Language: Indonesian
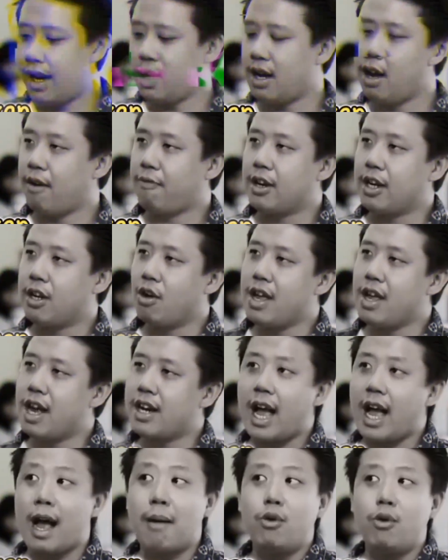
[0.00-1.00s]
dengan video yang
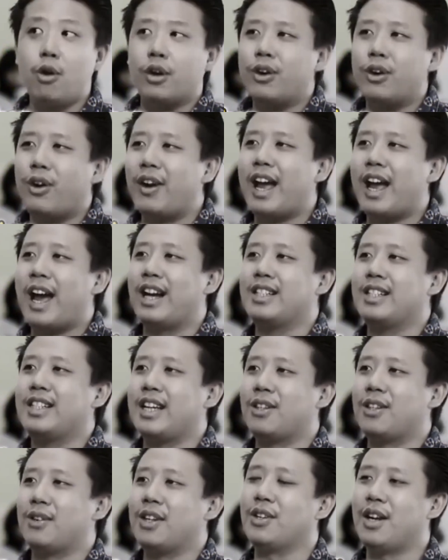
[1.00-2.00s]
diupload oleh Al
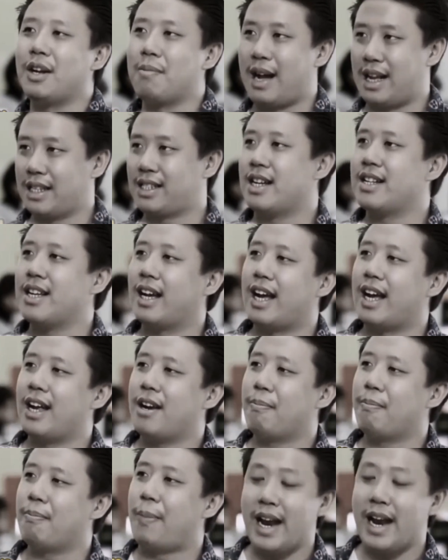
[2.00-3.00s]
Zaitun itu kan bahasanya kan.
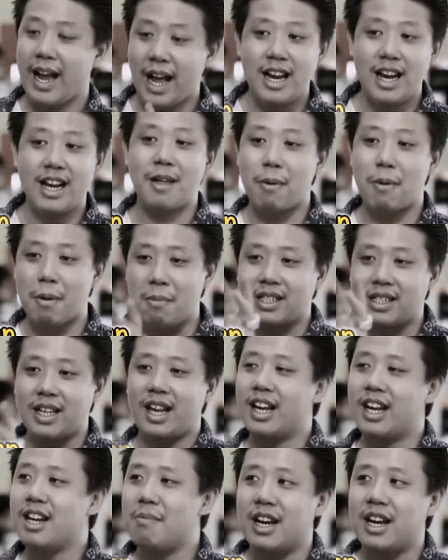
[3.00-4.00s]
Padahal yang dipermasalahkan
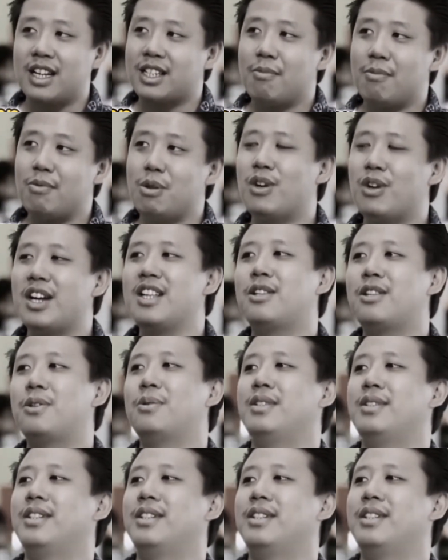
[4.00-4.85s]
di baris itu itu.